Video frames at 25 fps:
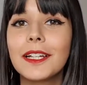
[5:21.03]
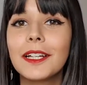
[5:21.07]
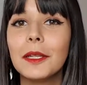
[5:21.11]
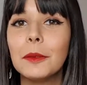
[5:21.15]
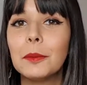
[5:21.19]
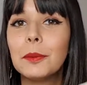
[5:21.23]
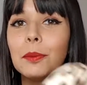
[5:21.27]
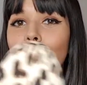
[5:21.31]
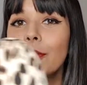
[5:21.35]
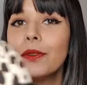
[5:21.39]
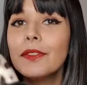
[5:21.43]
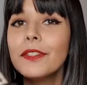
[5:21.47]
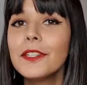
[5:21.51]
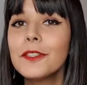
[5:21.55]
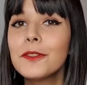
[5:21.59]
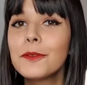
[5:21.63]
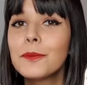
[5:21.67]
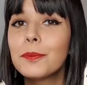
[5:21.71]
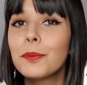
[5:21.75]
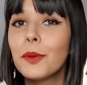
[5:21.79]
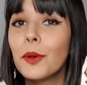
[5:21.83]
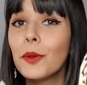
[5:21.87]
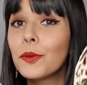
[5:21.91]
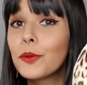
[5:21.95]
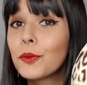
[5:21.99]
les petites
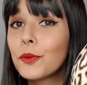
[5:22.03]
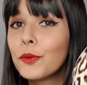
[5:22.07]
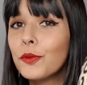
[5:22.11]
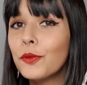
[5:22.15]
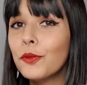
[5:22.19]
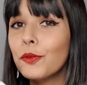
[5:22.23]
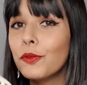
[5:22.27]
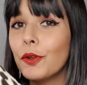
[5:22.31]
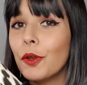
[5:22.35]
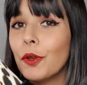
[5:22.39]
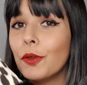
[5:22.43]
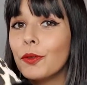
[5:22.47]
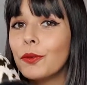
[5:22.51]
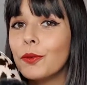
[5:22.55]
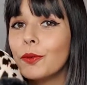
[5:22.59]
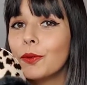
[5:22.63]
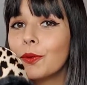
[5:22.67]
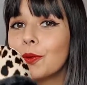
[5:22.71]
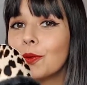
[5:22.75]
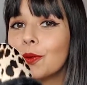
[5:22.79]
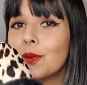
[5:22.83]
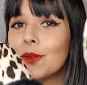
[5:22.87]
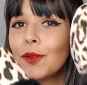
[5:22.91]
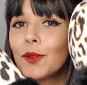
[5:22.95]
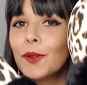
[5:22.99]
pantoufles, donc
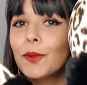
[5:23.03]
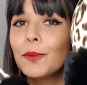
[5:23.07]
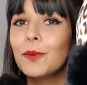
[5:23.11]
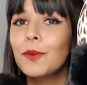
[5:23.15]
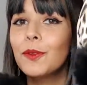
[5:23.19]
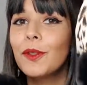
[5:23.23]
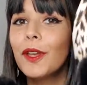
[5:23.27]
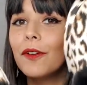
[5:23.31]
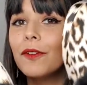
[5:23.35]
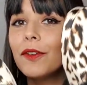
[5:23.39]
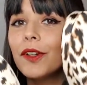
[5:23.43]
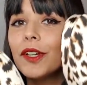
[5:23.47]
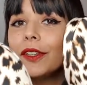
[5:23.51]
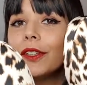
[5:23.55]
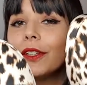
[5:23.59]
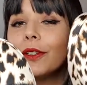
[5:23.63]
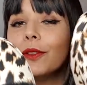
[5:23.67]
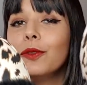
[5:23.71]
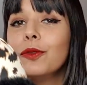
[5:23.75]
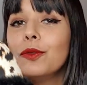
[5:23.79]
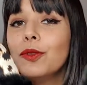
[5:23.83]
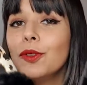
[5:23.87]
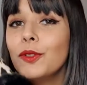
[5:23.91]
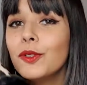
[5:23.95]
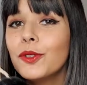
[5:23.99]
toujours bon d'avoir des
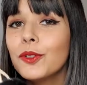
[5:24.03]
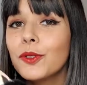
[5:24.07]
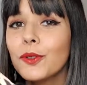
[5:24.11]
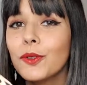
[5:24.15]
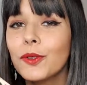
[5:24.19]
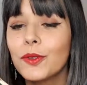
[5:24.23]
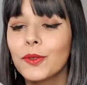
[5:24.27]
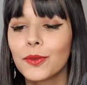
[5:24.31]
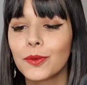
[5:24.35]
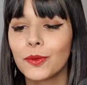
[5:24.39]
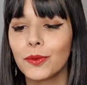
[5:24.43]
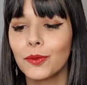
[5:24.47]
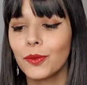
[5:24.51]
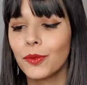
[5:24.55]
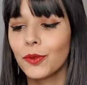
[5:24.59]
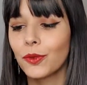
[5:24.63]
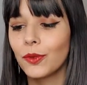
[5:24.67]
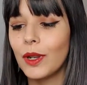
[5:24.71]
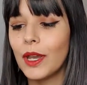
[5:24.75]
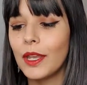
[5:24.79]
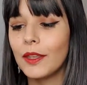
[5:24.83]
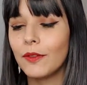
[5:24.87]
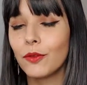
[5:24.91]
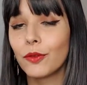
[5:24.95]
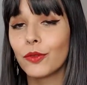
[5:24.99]
nouveaux chaussons.
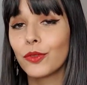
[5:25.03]
Ceux-là, ils vont